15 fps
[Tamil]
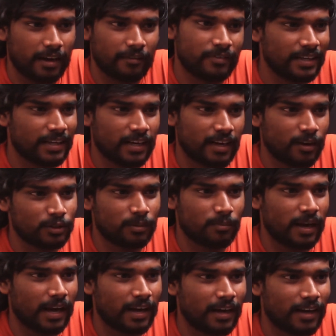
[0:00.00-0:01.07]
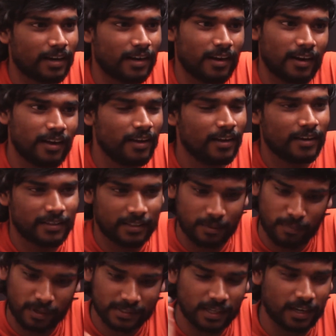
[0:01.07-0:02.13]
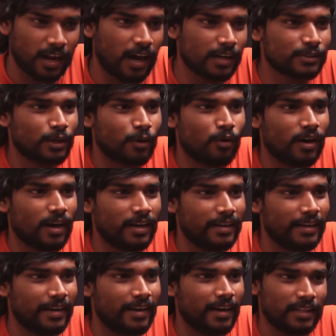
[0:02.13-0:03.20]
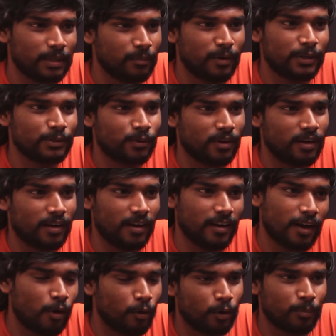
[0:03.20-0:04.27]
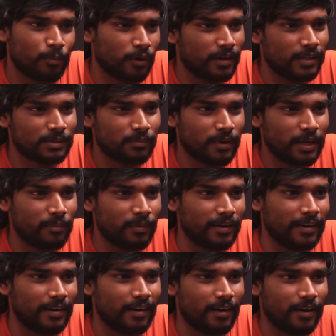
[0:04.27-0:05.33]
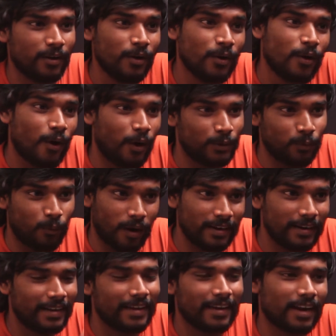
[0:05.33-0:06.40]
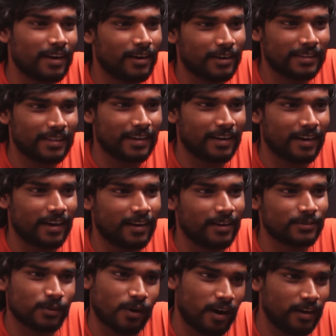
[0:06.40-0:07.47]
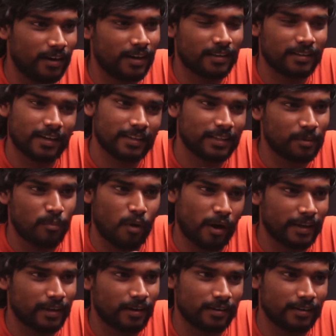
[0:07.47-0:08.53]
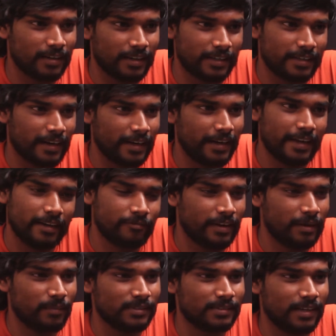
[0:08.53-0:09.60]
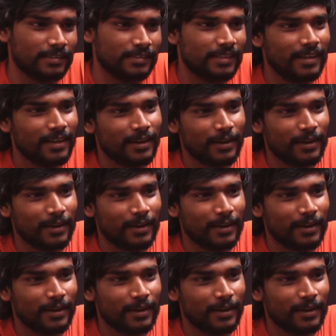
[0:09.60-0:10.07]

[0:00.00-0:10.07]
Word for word: ஆஃப்ரிக்கனா கொஞ்சம் பிளாக்காக இருக்கனால இந்த பஸ்ஸில் லாஸ்ட்டில் உட்காருங்க அந்த மாதிரி சொன்னனால அவங்க ஒரு ப்ரொடெஸ்ட் மாதிரி பண்ணியிருக்காங்க அது ஒன் இயராக நடத்தியிருக்காங்க ஸோ இருந்தால் இந்த காட்டுன்ற ட்ரெண்டே ஃபேமஸ் ஆச்சு